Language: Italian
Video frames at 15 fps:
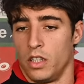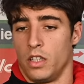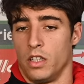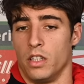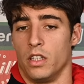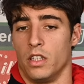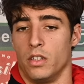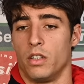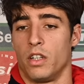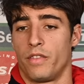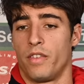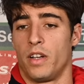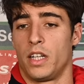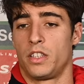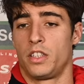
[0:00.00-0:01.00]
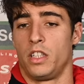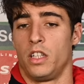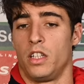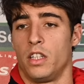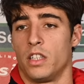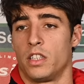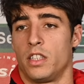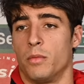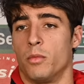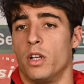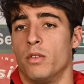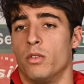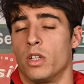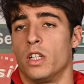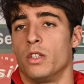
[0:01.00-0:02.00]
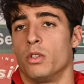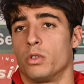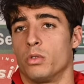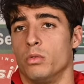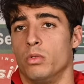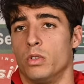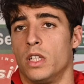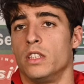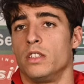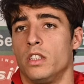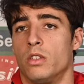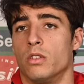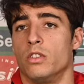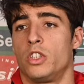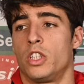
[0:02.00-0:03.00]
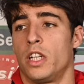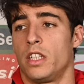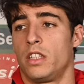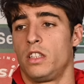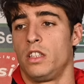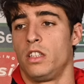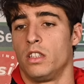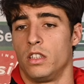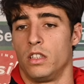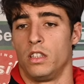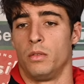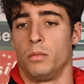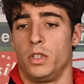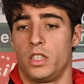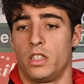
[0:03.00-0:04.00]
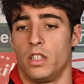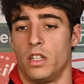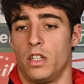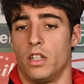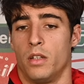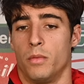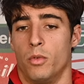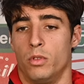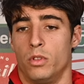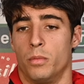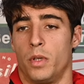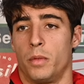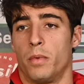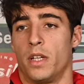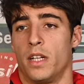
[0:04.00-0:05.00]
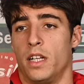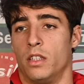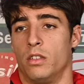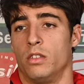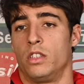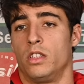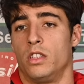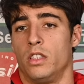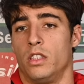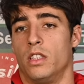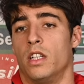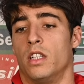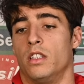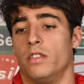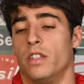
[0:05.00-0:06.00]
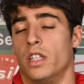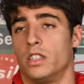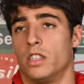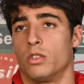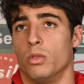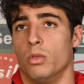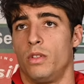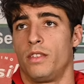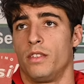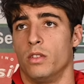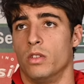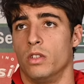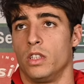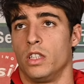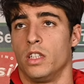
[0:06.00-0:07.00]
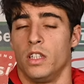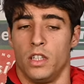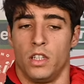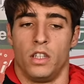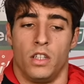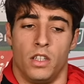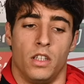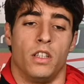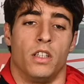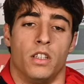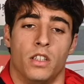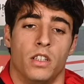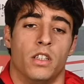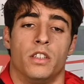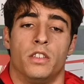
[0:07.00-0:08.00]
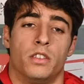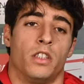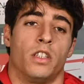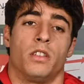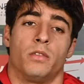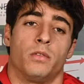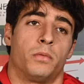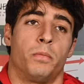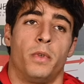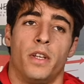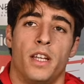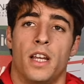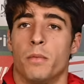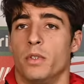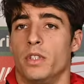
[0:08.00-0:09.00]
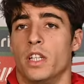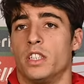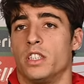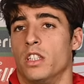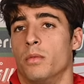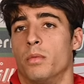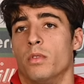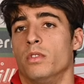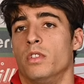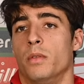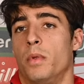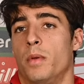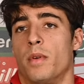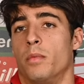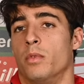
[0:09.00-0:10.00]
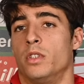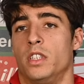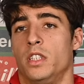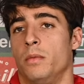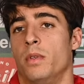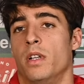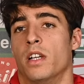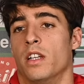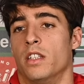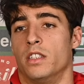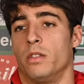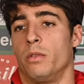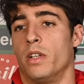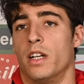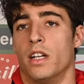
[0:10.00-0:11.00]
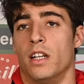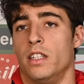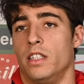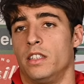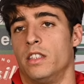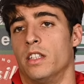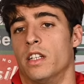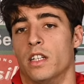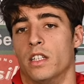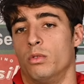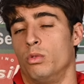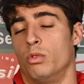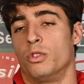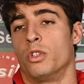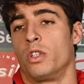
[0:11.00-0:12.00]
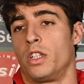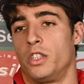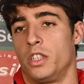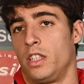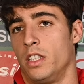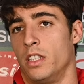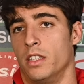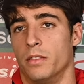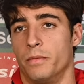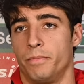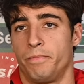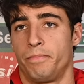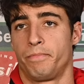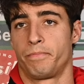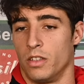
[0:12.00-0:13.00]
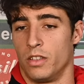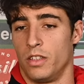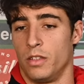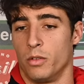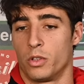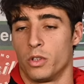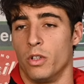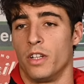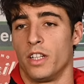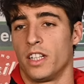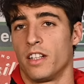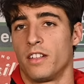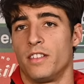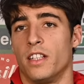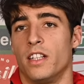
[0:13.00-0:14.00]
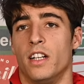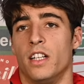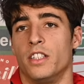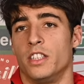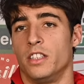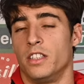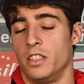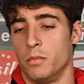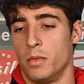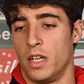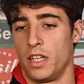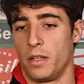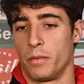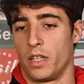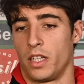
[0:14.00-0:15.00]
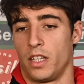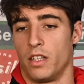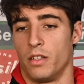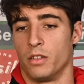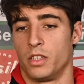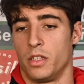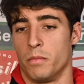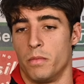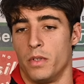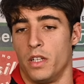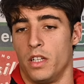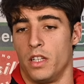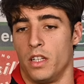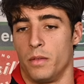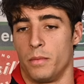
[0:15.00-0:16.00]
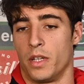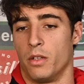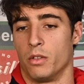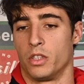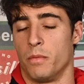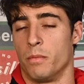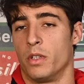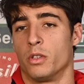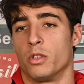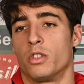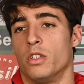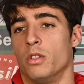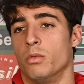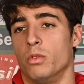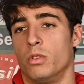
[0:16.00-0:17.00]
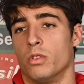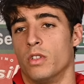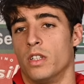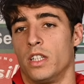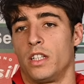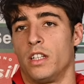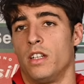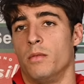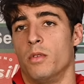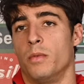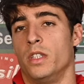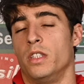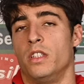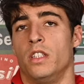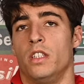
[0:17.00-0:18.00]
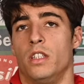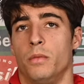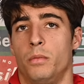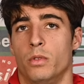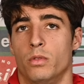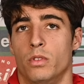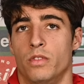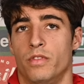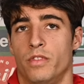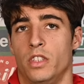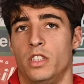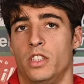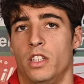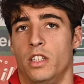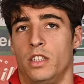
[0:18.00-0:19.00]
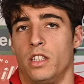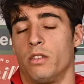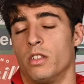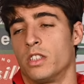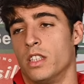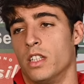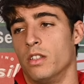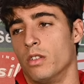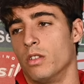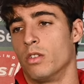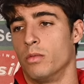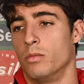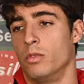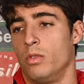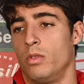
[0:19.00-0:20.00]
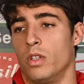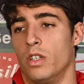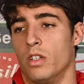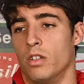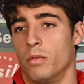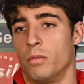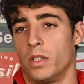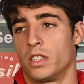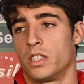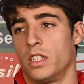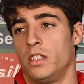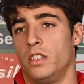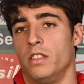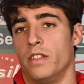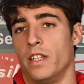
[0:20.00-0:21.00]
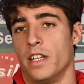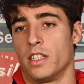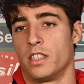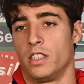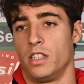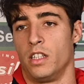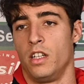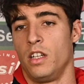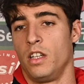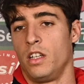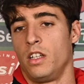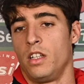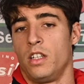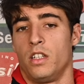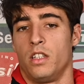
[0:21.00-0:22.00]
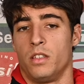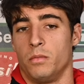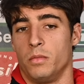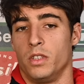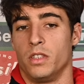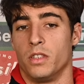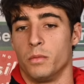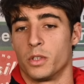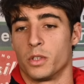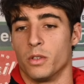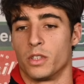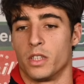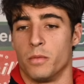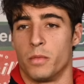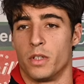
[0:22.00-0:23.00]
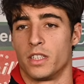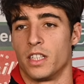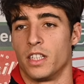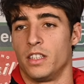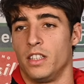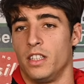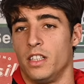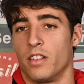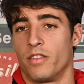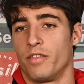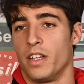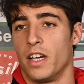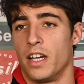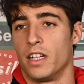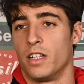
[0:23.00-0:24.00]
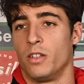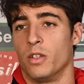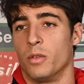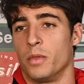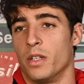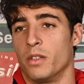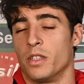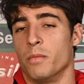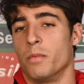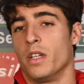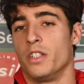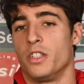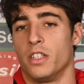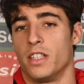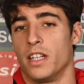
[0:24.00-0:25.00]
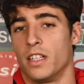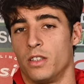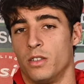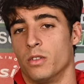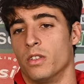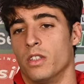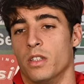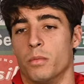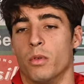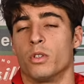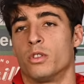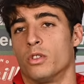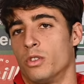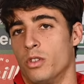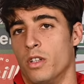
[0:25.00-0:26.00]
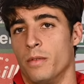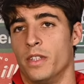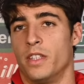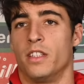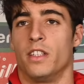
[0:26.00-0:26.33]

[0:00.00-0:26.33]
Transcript: Eh, non è facile, stiamo lavorando su tanti concetti, il mister è molto preparato, ci dà diverse soluzioni e speriamo di essere pronti il prima possibile a eseguire alla lettera tutto ciò che ci chiede. Eh, devo solo ringraziare la gente di Bari perché hanno sempre, mi hanno sempre sostenuto anche nei momenti più difficili che quest'anno comunque ne ho passati diversi mi, mi sono sempre stati a fianco, mi hanno sempre incitato e posso solamente